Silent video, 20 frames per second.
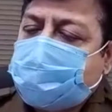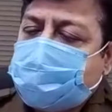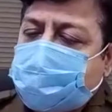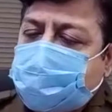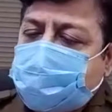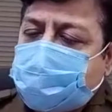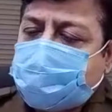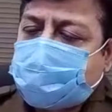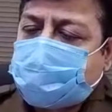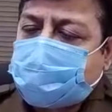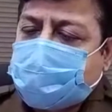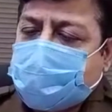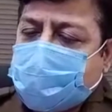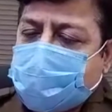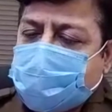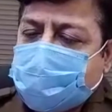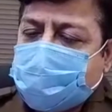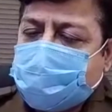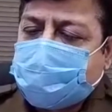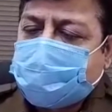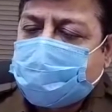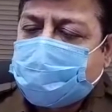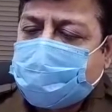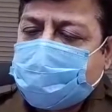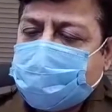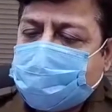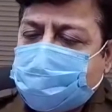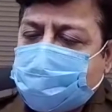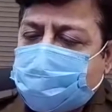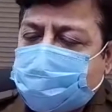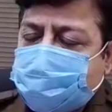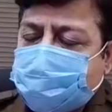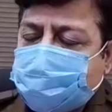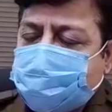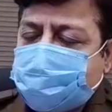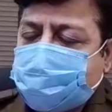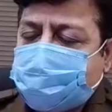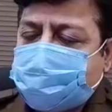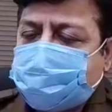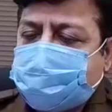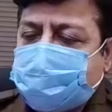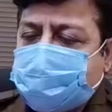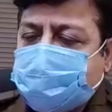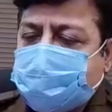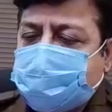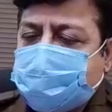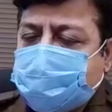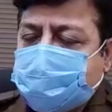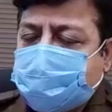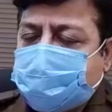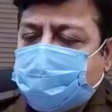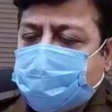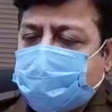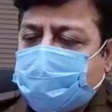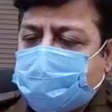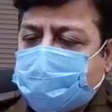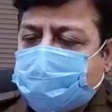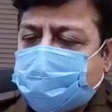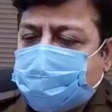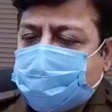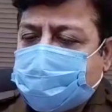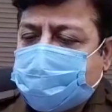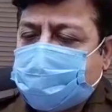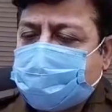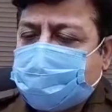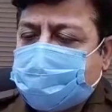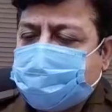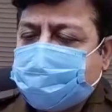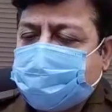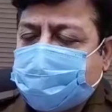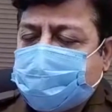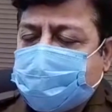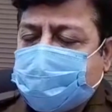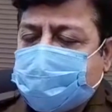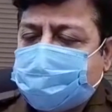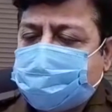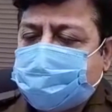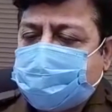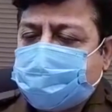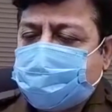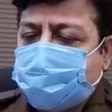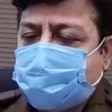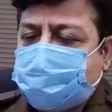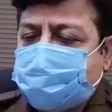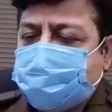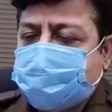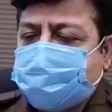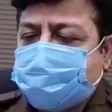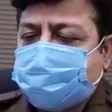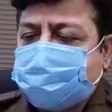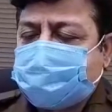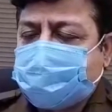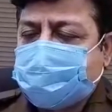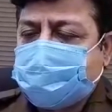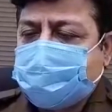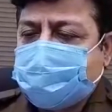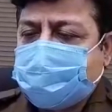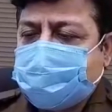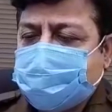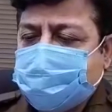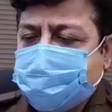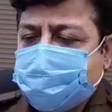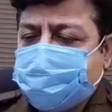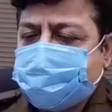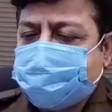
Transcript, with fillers: जो घायल लड़का है तोसीम उसकी मदर की शिकायत पर मुकदमा दर्ज कर लिया है